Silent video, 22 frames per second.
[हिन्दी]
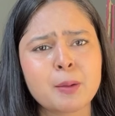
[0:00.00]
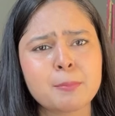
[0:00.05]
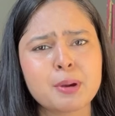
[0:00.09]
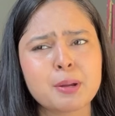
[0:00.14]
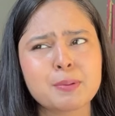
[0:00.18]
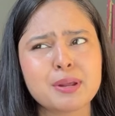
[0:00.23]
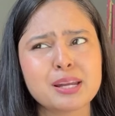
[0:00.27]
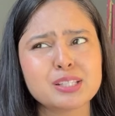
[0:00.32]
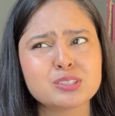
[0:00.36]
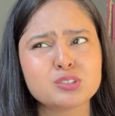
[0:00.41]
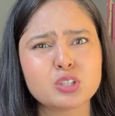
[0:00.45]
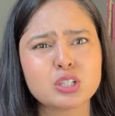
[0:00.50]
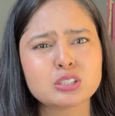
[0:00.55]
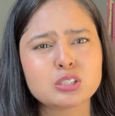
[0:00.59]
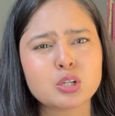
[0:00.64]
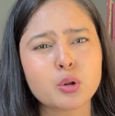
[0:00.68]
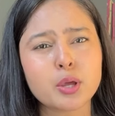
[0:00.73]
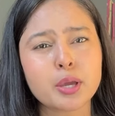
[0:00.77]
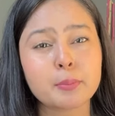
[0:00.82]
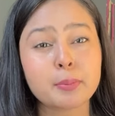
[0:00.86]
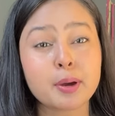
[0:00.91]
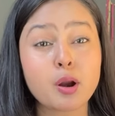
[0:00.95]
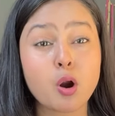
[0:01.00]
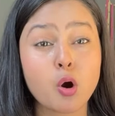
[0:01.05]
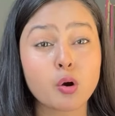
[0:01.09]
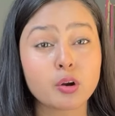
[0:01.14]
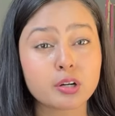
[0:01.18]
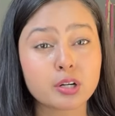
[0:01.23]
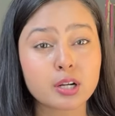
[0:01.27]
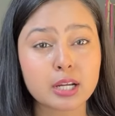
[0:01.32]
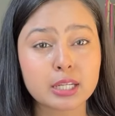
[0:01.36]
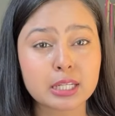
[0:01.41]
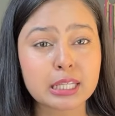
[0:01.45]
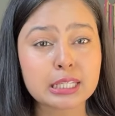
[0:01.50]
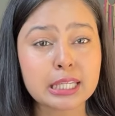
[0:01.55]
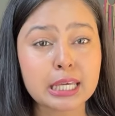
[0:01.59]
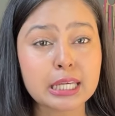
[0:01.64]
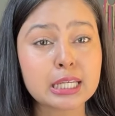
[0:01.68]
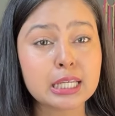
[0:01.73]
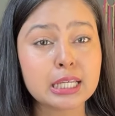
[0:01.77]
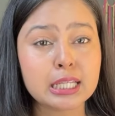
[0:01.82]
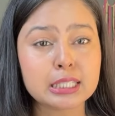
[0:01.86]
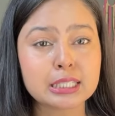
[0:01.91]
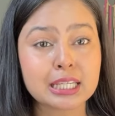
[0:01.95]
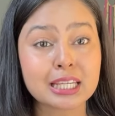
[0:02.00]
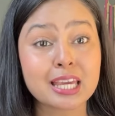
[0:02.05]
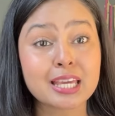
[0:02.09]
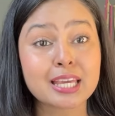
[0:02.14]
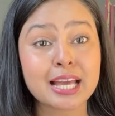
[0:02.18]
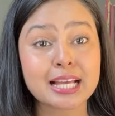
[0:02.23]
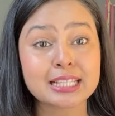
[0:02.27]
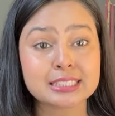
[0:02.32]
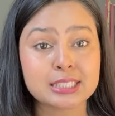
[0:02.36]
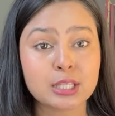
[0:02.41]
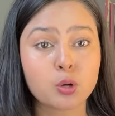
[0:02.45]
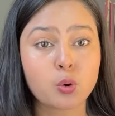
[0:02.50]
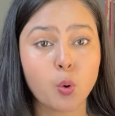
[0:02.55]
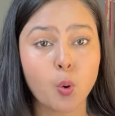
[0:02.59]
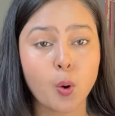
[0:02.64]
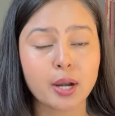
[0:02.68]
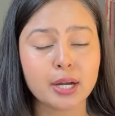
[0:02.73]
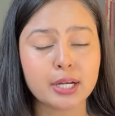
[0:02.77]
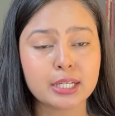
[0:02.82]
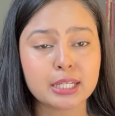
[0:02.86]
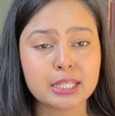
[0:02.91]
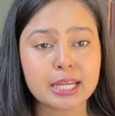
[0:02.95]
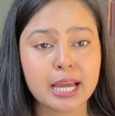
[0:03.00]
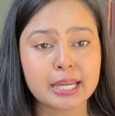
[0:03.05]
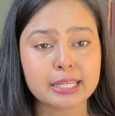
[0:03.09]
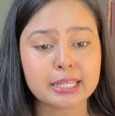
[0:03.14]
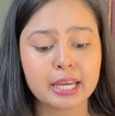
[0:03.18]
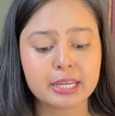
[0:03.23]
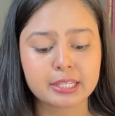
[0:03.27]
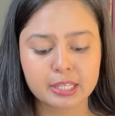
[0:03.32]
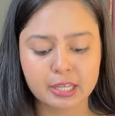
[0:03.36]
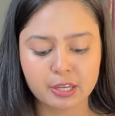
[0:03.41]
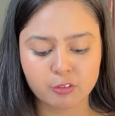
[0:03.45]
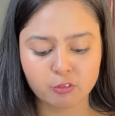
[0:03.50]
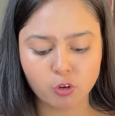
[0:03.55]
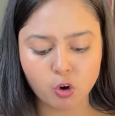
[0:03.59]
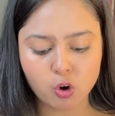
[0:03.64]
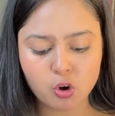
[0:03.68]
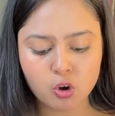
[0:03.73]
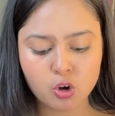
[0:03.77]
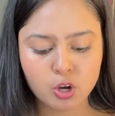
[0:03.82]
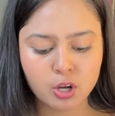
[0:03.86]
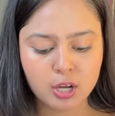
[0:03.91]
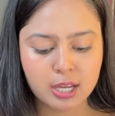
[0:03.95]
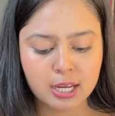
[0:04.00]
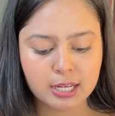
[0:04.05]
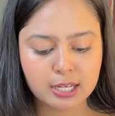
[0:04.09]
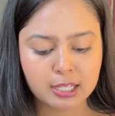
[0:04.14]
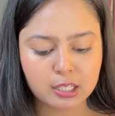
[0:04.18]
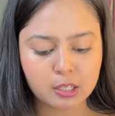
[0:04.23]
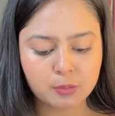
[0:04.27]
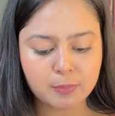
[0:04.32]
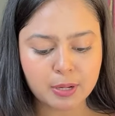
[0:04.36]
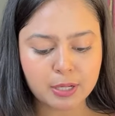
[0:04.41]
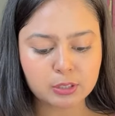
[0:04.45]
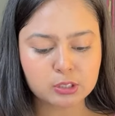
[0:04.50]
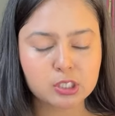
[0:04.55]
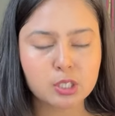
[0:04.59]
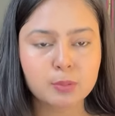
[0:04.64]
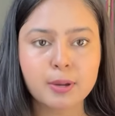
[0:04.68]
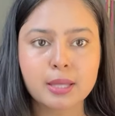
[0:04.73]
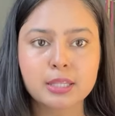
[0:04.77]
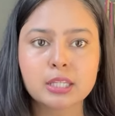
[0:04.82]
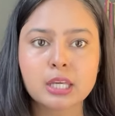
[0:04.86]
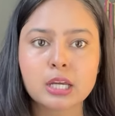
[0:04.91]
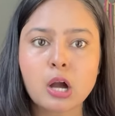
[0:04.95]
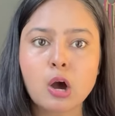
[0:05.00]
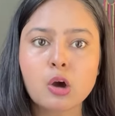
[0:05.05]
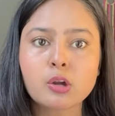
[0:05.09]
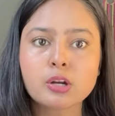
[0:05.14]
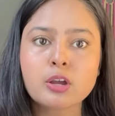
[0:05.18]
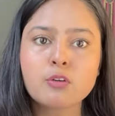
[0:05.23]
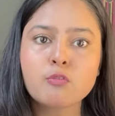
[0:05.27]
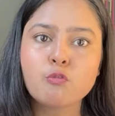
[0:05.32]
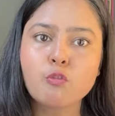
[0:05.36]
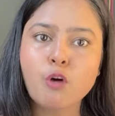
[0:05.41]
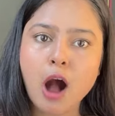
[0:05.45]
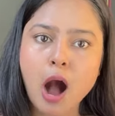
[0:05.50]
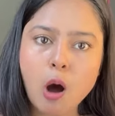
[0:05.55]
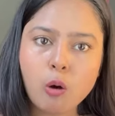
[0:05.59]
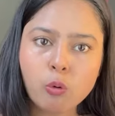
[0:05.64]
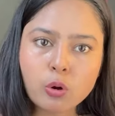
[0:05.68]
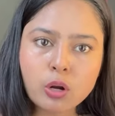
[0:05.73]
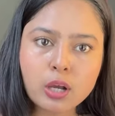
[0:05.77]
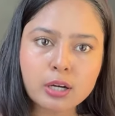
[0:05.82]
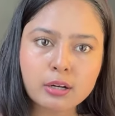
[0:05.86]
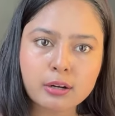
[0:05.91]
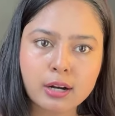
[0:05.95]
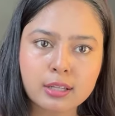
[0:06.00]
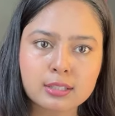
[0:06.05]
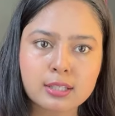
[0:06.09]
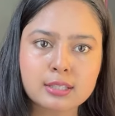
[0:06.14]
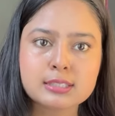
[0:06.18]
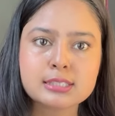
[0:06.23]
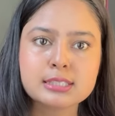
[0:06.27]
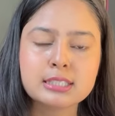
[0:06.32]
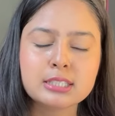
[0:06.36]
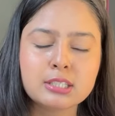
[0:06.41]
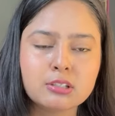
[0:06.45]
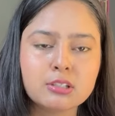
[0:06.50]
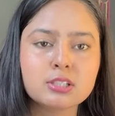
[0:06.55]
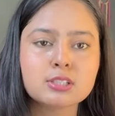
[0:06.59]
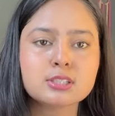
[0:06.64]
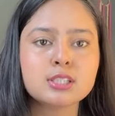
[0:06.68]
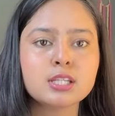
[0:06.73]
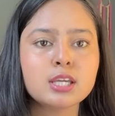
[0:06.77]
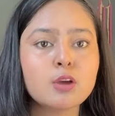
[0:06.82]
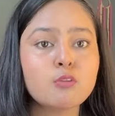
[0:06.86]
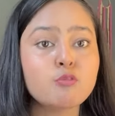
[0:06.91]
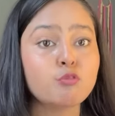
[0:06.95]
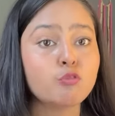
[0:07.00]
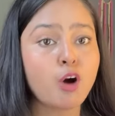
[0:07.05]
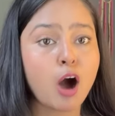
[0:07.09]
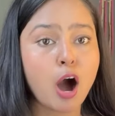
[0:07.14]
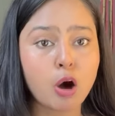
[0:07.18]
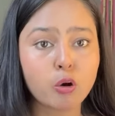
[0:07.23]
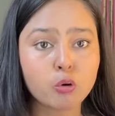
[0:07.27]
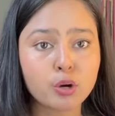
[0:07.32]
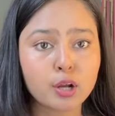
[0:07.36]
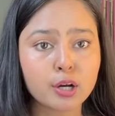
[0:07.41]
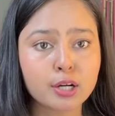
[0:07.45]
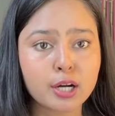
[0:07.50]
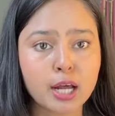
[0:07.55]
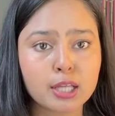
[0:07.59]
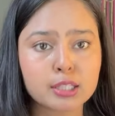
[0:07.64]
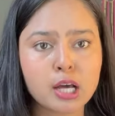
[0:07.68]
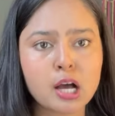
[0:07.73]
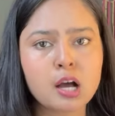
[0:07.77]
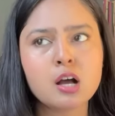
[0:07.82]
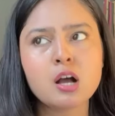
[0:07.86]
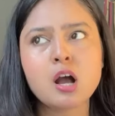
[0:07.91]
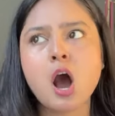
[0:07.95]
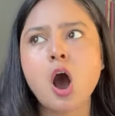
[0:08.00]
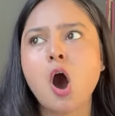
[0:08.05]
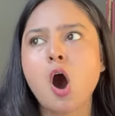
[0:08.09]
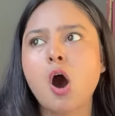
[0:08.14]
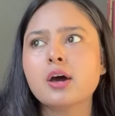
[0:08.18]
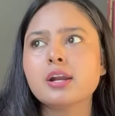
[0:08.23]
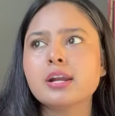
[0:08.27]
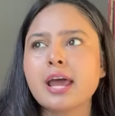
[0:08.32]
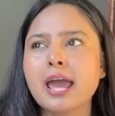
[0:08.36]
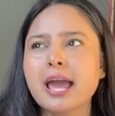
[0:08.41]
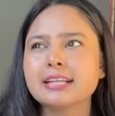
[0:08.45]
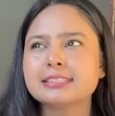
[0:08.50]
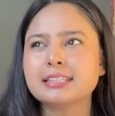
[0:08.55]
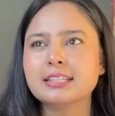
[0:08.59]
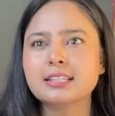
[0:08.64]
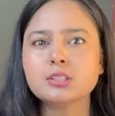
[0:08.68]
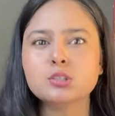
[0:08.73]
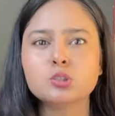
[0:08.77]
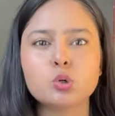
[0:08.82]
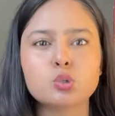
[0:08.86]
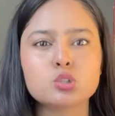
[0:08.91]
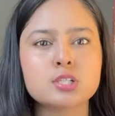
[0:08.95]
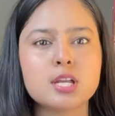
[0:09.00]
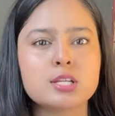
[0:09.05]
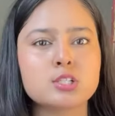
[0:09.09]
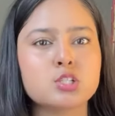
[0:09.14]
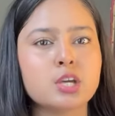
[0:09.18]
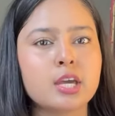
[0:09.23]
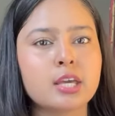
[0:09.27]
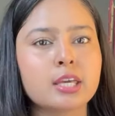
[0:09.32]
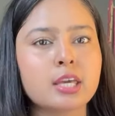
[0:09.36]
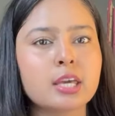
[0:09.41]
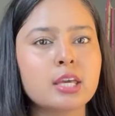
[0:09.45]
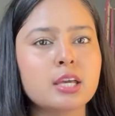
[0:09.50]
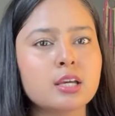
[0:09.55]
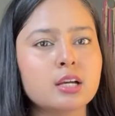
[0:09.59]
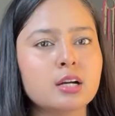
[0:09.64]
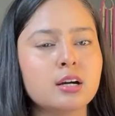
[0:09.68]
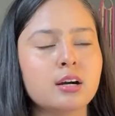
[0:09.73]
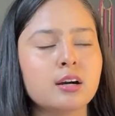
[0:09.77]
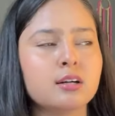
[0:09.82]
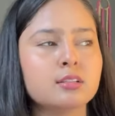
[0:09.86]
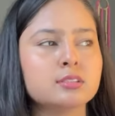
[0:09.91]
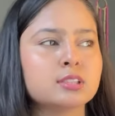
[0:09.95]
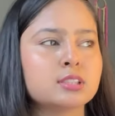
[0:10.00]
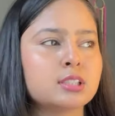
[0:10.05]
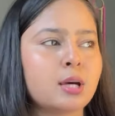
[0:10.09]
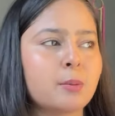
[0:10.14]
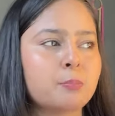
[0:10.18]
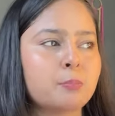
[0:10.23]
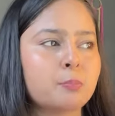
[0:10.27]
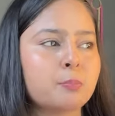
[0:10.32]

पर मैंने सोचा चलो एक बार ऑर्डर करके देख ही लेते कि कैसी क्वालिटी आई है ये वो लेकिन मैंने उसके बाद देखा और ये वाव लग रहा था सीरियसली वाव लग रहा था और ऐसा नहीं सोचना चाहिए कि आ, सब